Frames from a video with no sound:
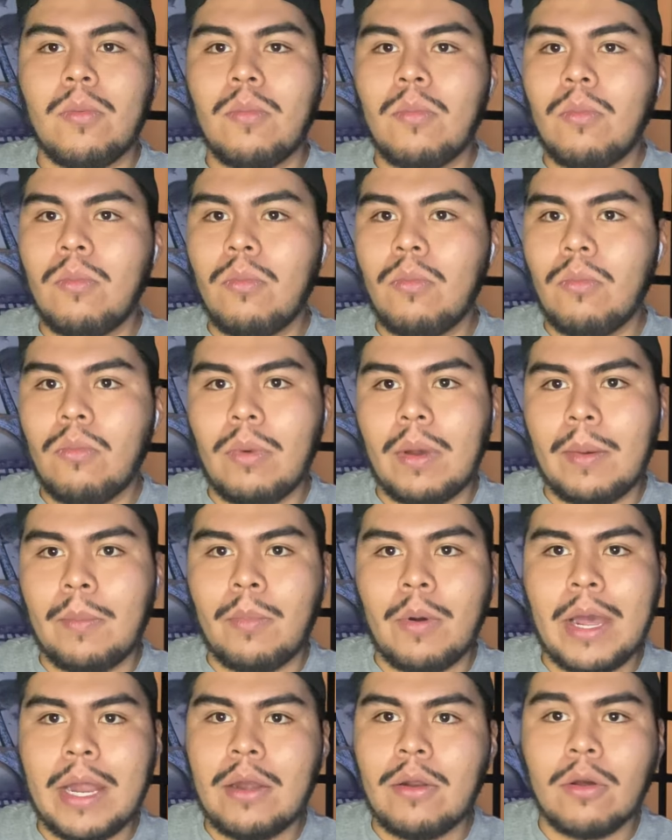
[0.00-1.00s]
mm,
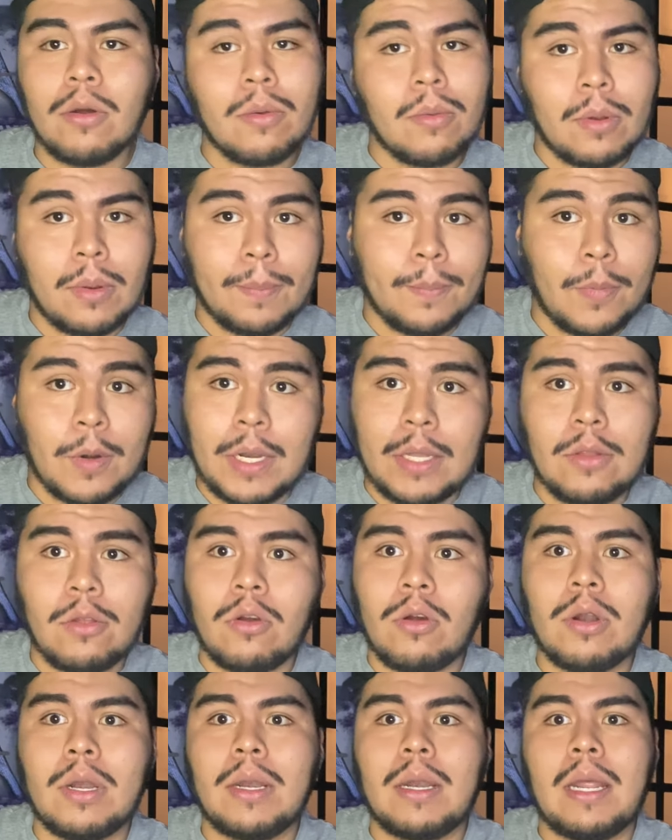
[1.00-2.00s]
bueno, poniendo
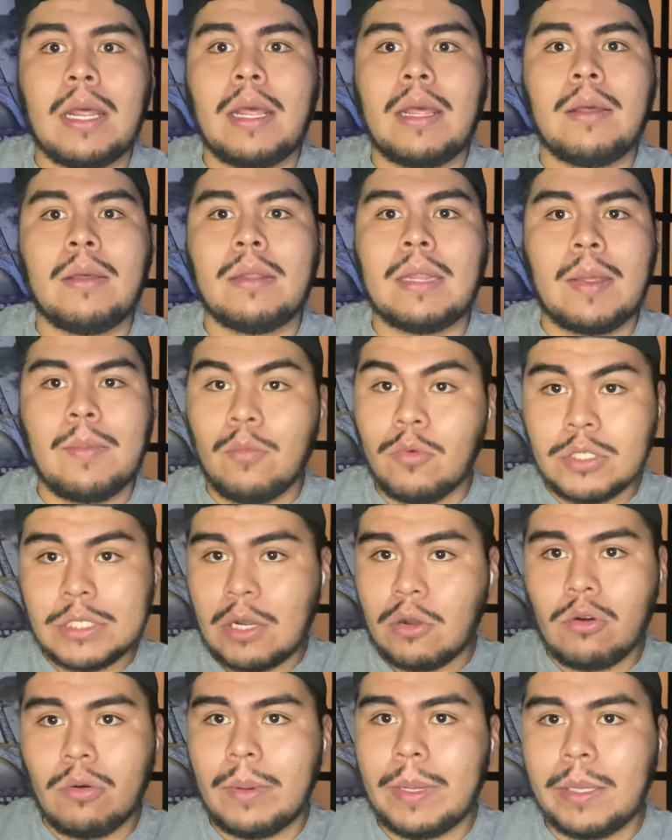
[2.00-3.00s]
con, eh, de mucha
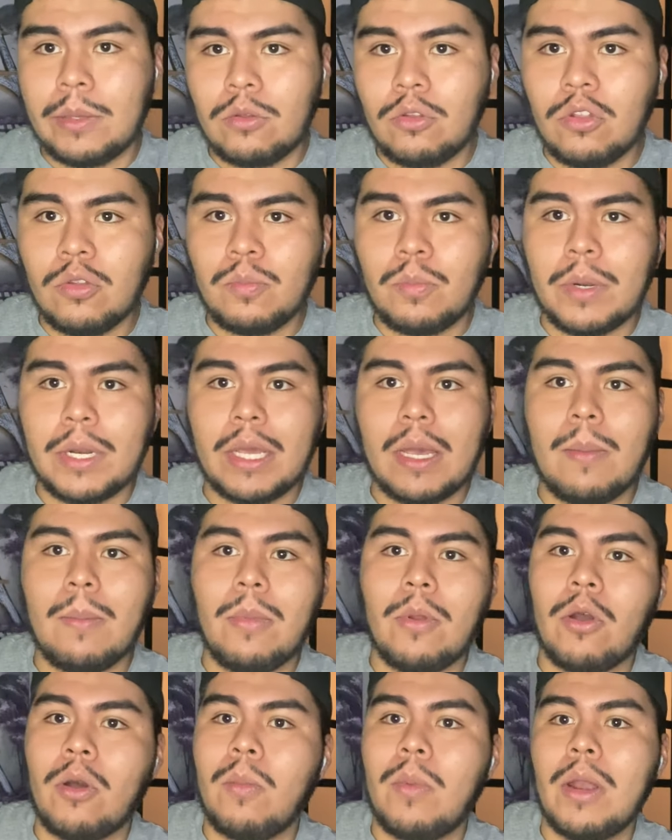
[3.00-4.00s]
juventud, por
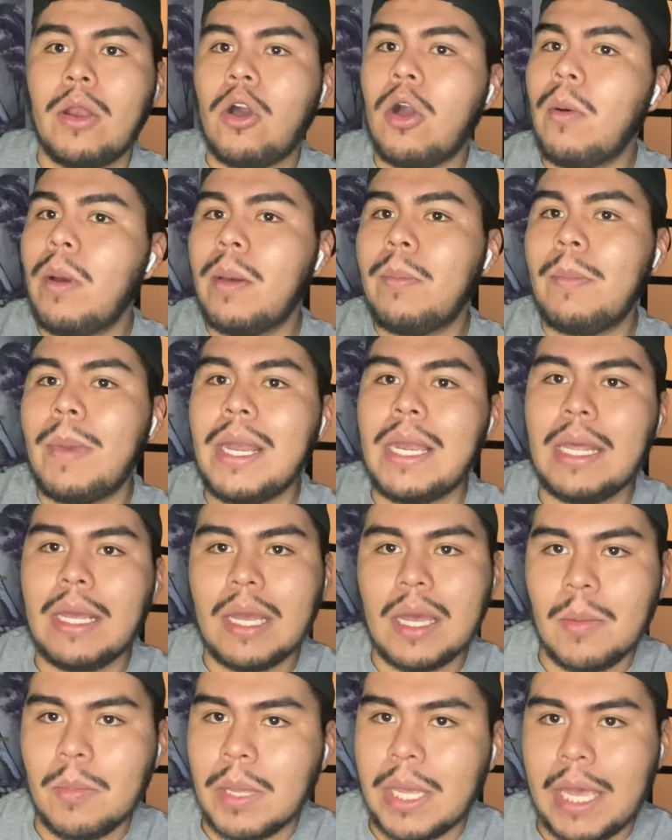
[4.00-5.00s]
ejemplo, como el joven
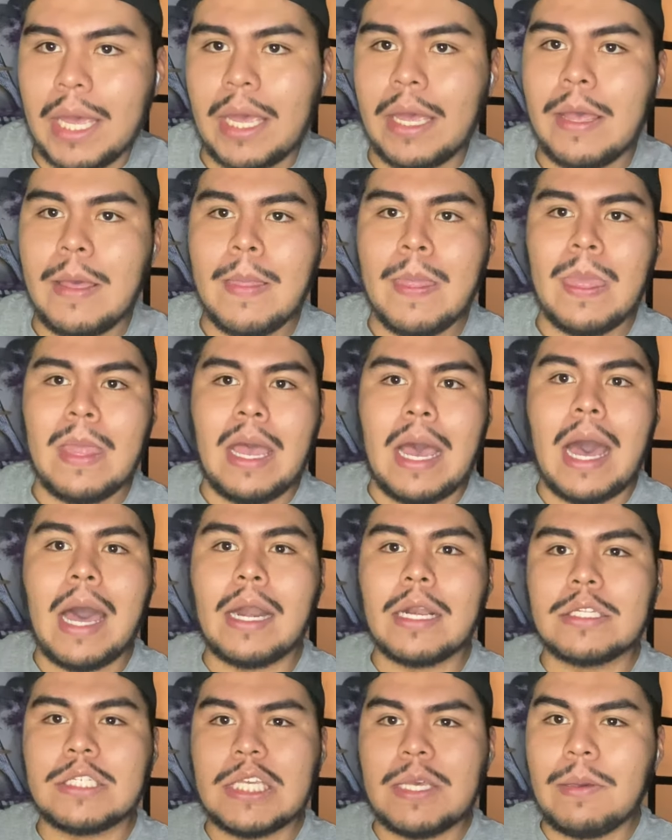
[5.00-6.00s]
Bellingham, que ha
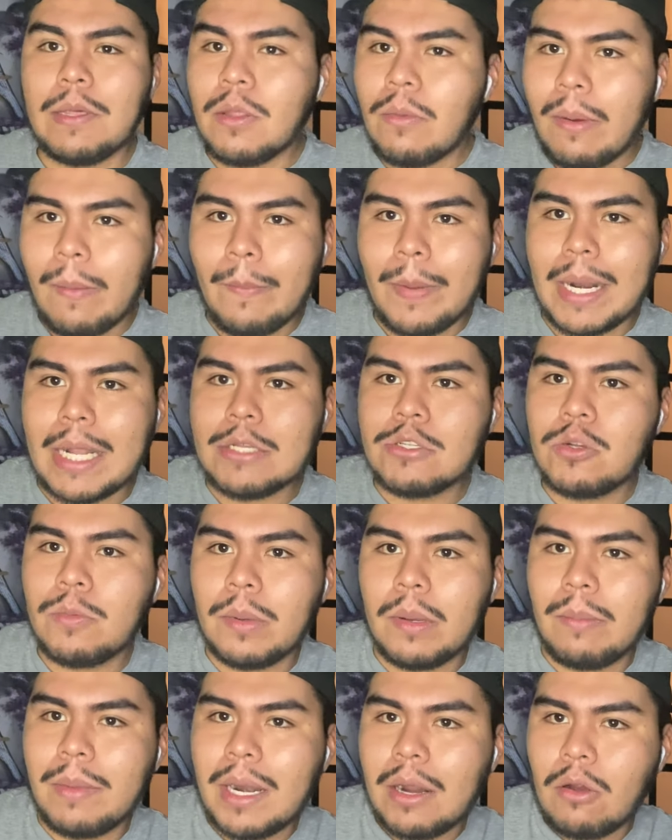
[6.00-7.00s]
recibido, me parece, su
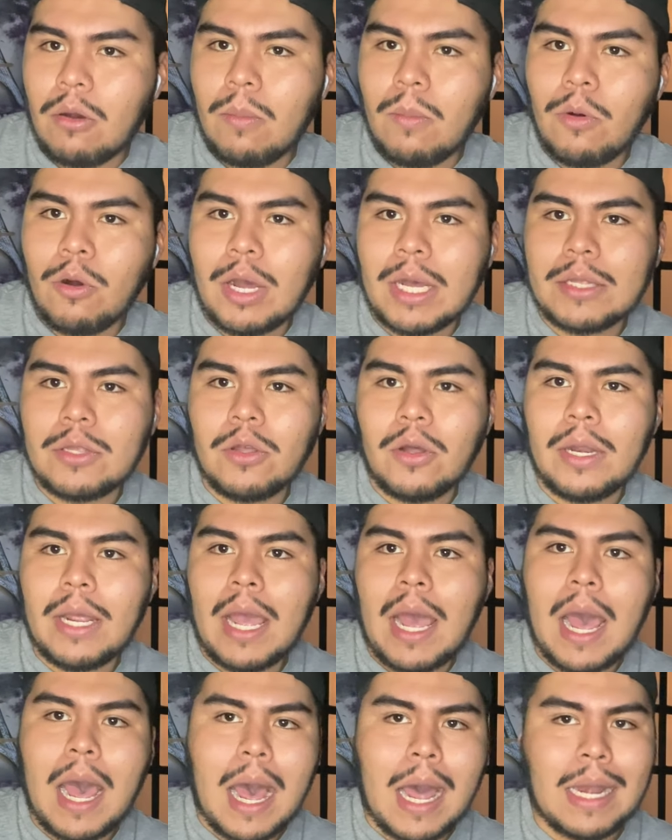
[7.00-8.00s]
primera
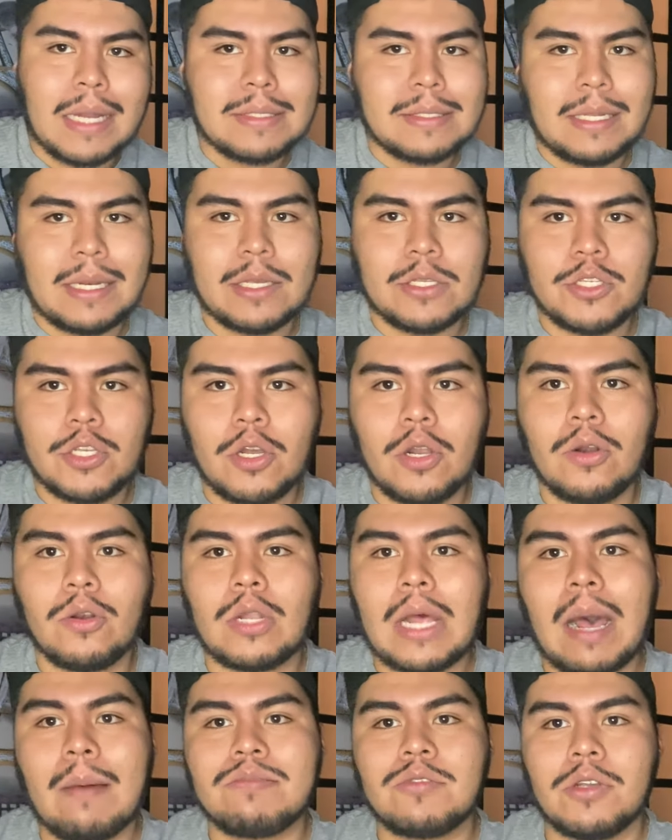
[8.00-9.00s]
convocatoria a la selección
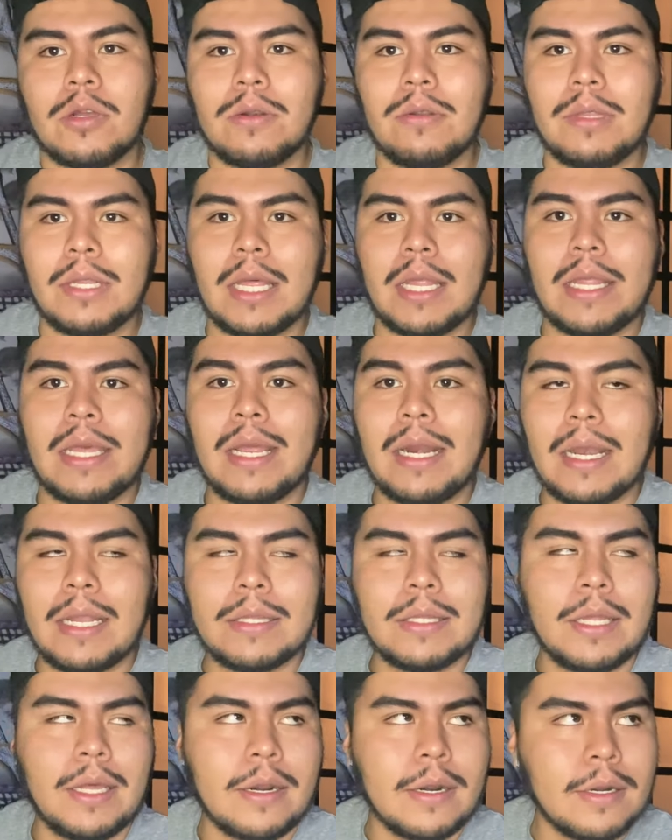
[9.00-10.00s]
absoluta de
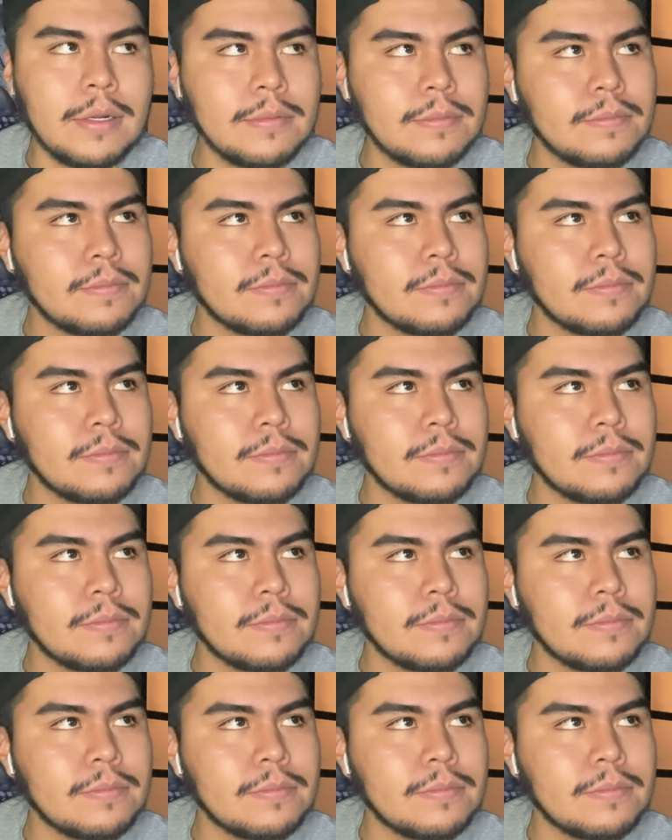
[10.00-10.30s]
Inglaterra